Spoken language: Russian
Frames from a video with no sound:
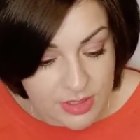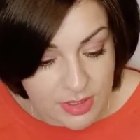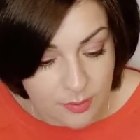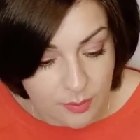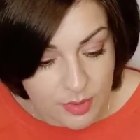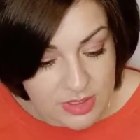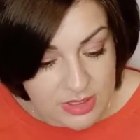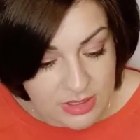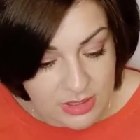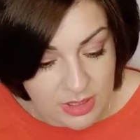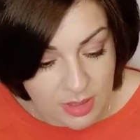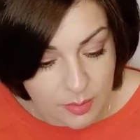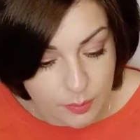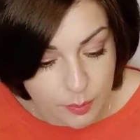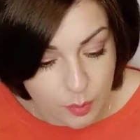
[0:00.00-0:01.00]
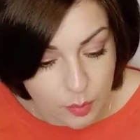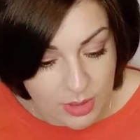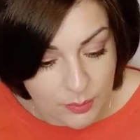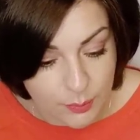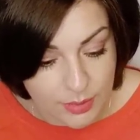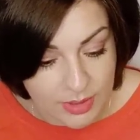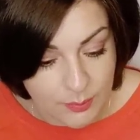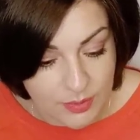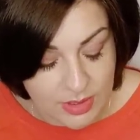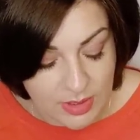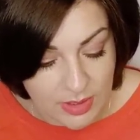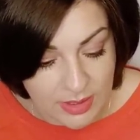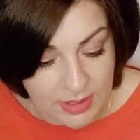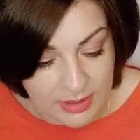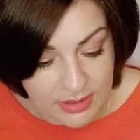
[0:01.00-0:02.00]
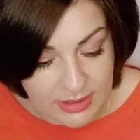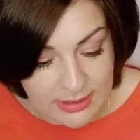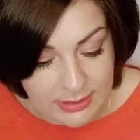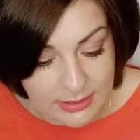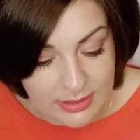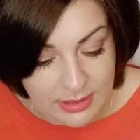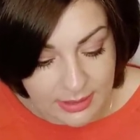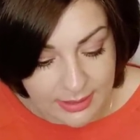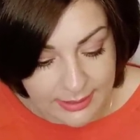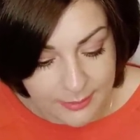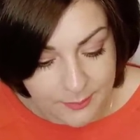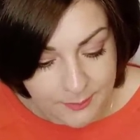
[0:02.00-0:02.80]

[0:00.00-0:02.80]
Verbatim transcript: материал полипропилен, Китай.